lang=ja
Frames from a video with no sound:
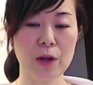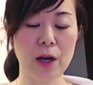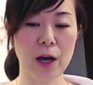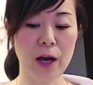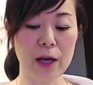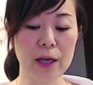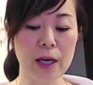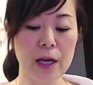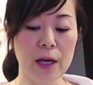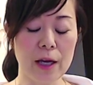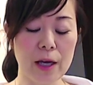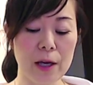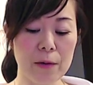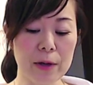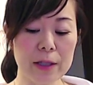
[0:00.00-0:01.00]
はい
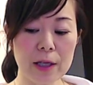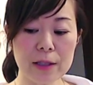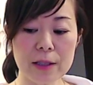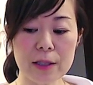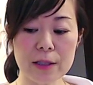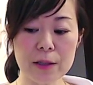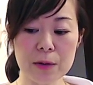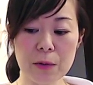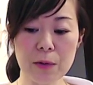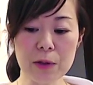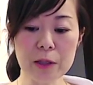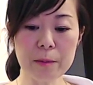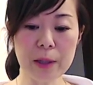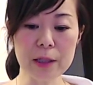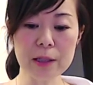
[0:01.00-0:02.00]
えー、私たちの
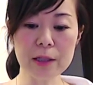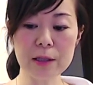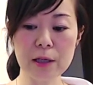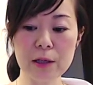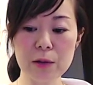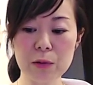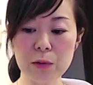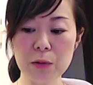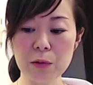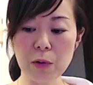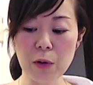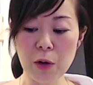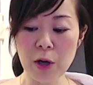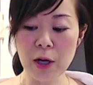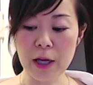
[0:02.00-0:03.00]
今生きているこ
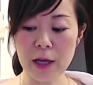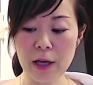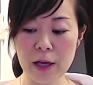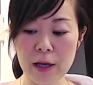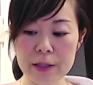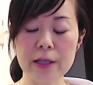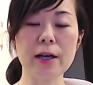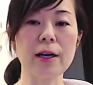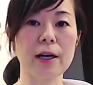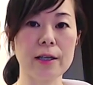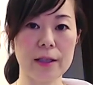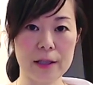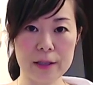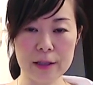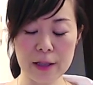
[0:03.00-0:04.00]
の、えー、社会
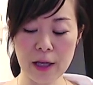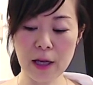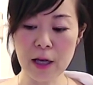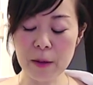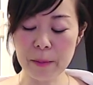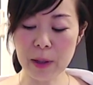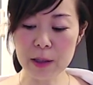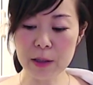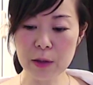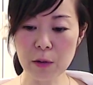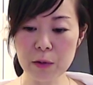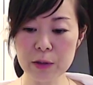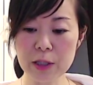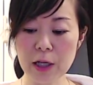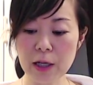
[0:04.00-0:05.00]
ですね、まあ、日
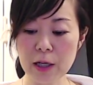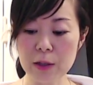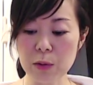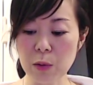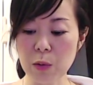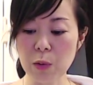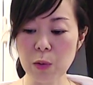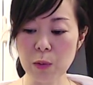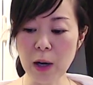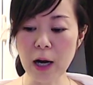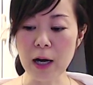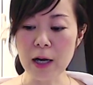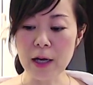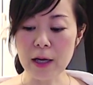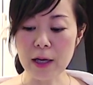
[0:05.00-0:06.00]
本社会の方
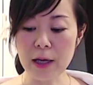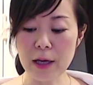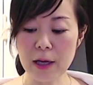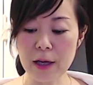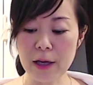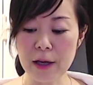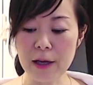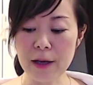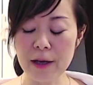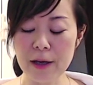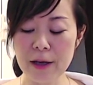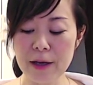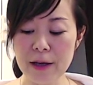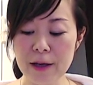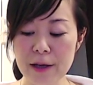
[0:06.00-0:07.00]
は、えー、
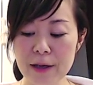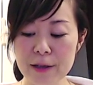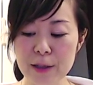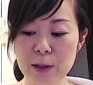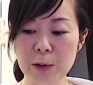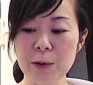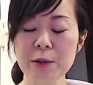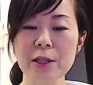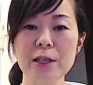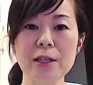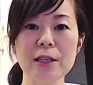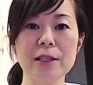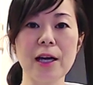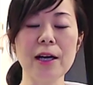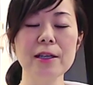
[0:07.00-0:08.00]
基本的
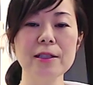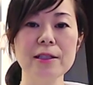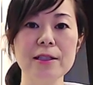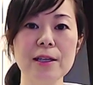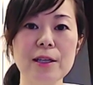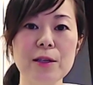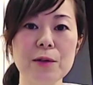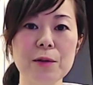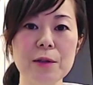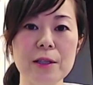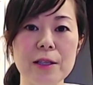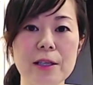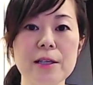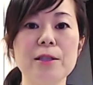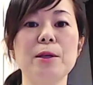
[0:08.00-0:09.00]
に男性優
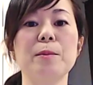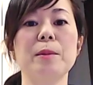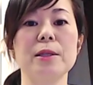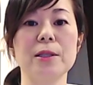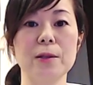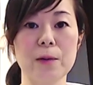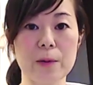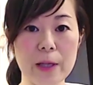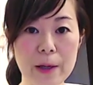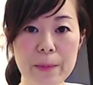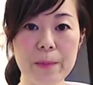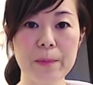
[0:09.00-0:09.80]
位でできてますよね。